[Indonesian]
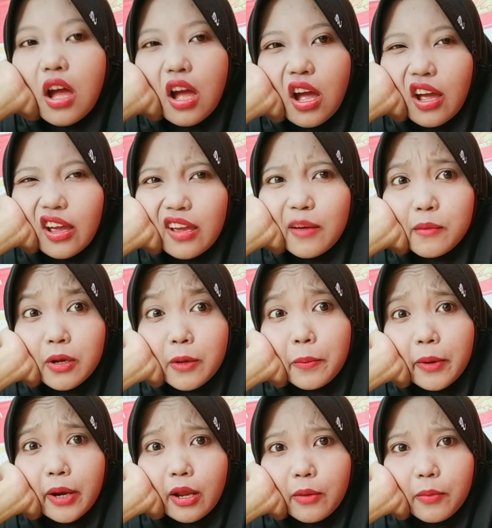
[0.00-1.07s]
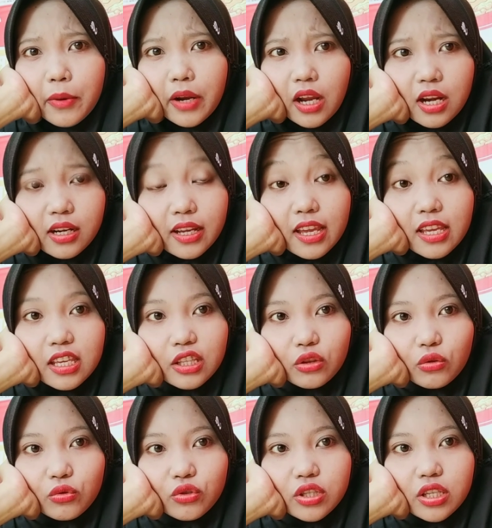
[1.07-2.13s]
ayam geprek-geprekan kayak
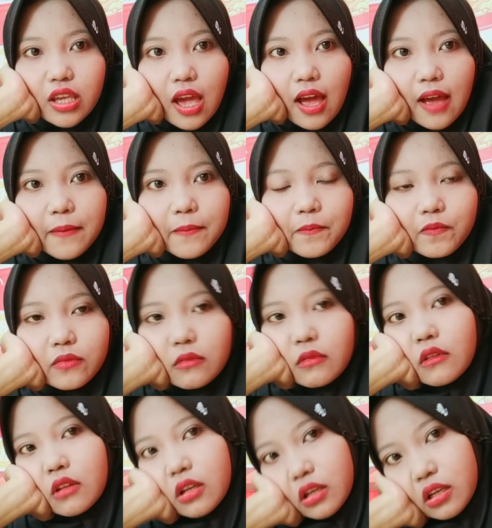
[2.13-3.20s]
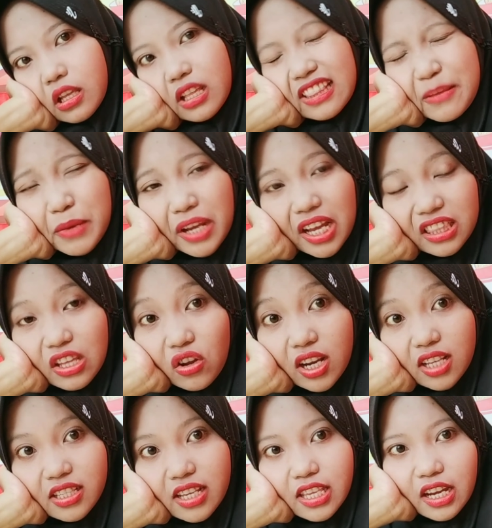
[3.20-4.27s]
gitu sih ya tapi nggak tahu
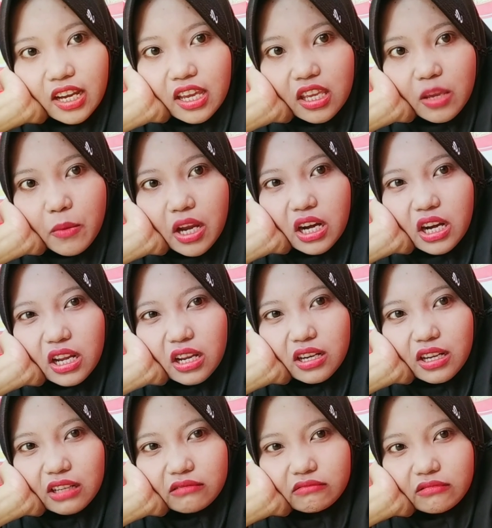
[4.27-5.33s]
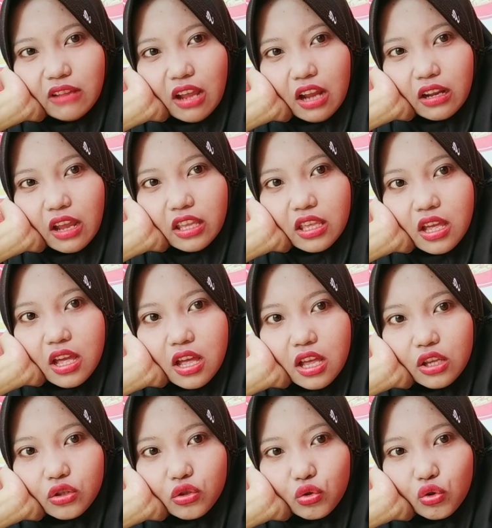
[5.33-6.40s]
rasanya kayak gimana dan
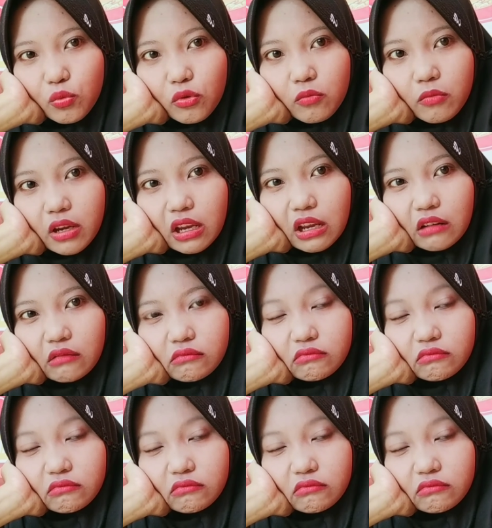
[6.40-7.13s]
harganya cukup lumayan